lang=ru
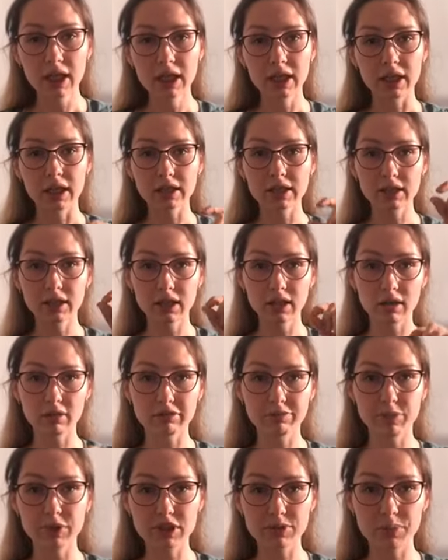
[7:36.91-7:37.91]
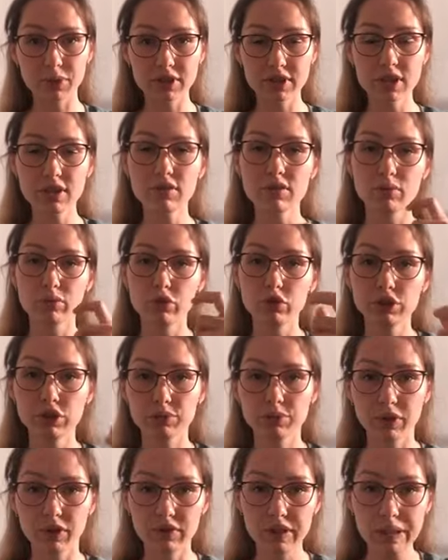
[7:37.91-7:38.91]
это в перспективе может
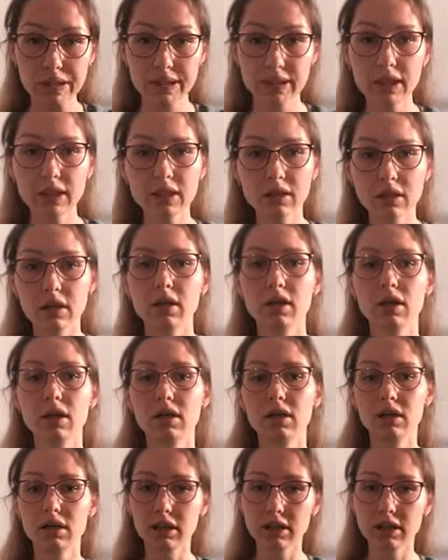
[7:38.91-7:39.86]
привести к э,